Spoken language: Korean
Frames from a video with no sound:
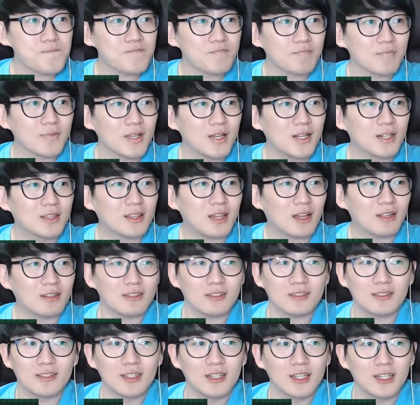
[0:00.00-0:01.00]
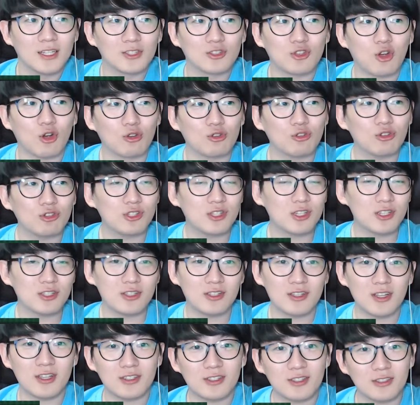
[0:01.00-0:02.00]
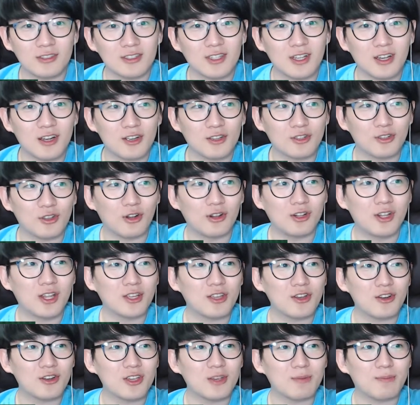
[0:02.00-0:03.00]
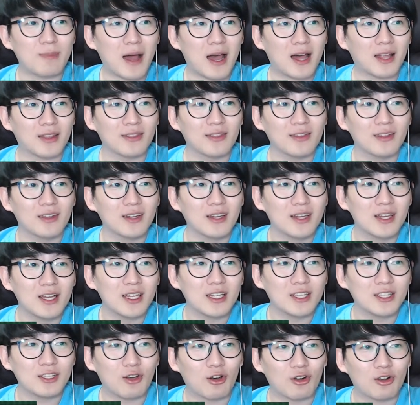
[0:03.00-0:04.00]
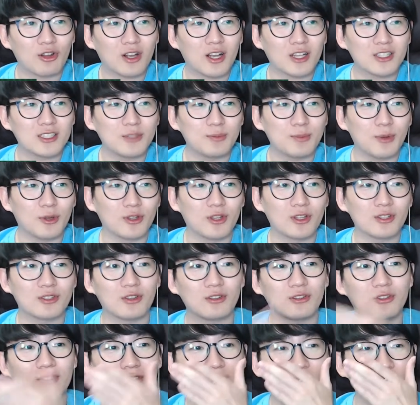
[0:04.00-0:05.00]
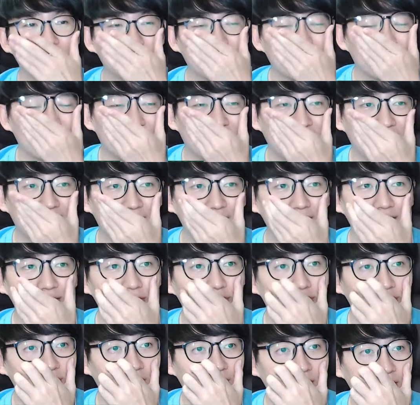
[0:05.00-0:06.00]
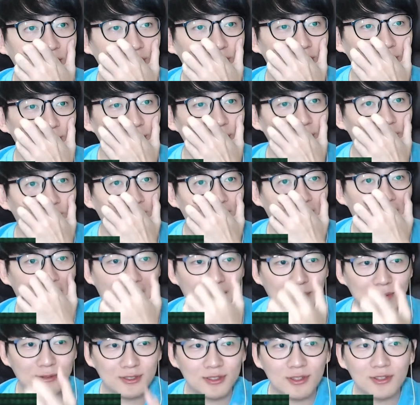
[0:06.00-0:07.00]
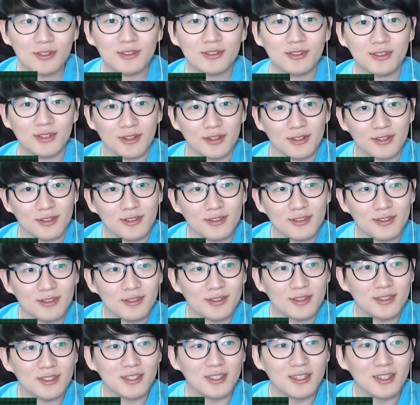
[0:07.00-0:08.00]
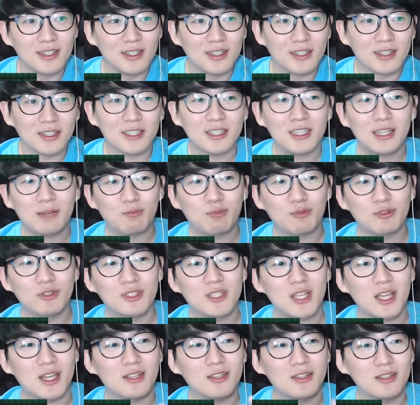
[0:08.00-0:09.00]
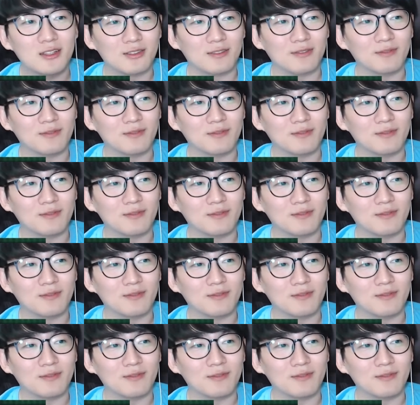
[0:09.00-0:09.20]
일단은 정규 시즌의 승차가 14경기 반 여러가지 면에서는 두산이 분명 앞섰어요 근데 문제는